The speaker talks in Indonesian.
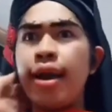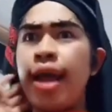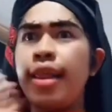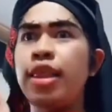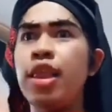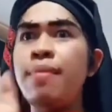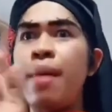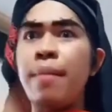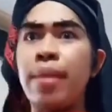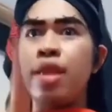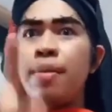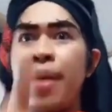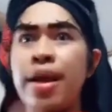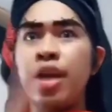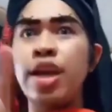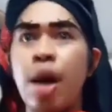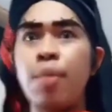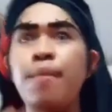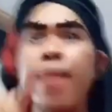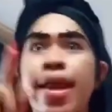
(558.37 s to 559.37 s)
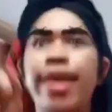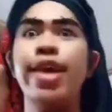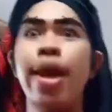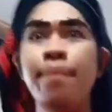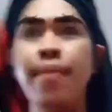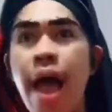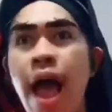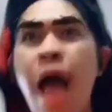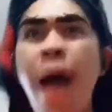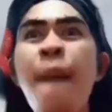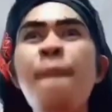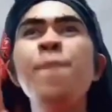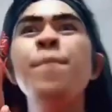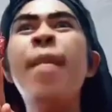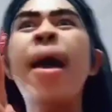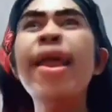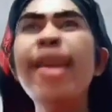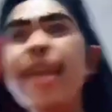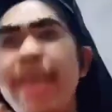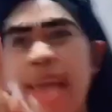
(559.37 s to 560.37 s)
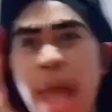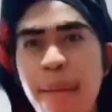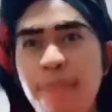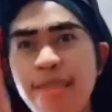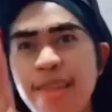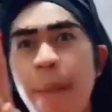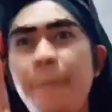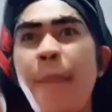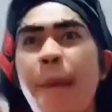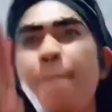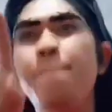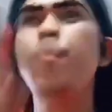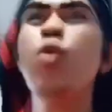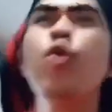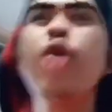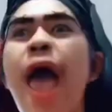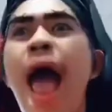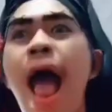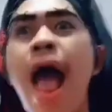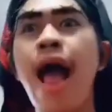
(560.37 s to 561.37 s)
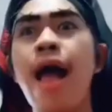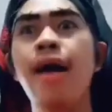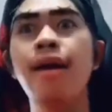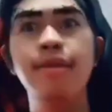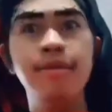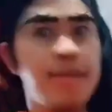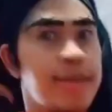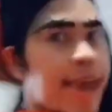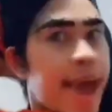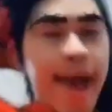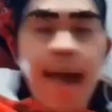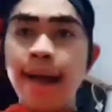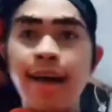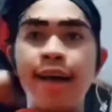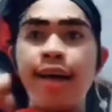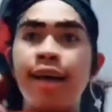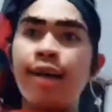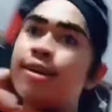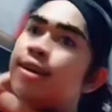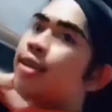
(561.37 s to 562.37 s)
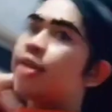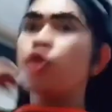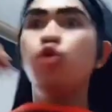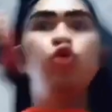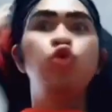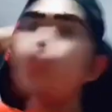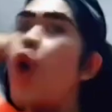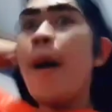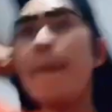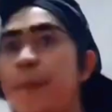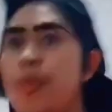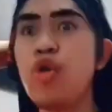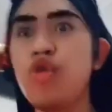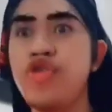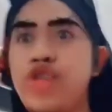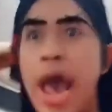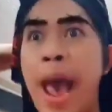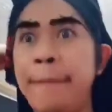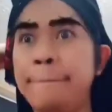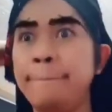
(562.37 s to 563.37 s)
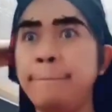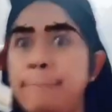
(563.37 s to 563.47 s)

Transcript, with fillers: Nanti mama temanin kamu main game ya. Main game sampai buya. Ya, 20 jam.